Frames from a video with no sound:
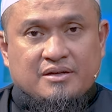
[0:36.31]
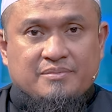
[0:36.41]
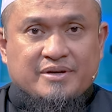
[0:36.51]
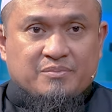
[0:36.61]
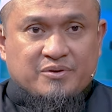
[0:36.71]

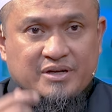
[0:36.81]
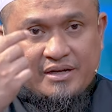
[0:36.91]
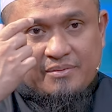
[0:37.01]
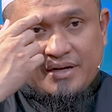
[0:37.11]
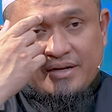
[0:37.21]
dimanapun
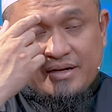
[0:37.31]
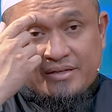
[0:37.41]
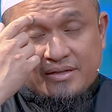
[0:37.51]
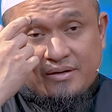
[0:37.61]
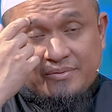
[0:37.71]
anda berada,
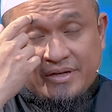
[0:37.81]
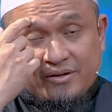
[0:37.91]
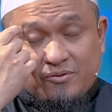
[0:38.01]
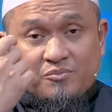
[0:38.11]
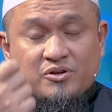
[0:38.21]

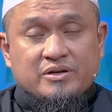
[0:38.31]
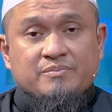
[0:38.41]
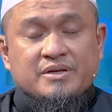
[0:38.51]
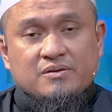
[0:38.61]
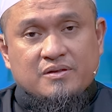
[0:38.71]
Assalamualaikum
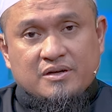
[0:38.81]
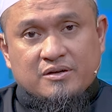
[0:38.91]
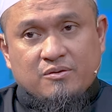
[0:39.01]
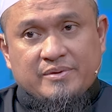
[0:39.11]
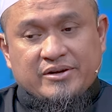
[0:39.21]

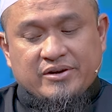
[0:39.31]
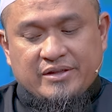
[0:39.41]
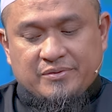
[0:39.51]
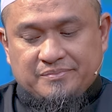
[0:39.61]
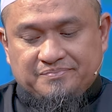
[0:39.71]
warahmatullahi
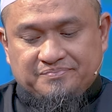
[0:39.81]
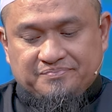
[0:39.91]
wabarakatuh.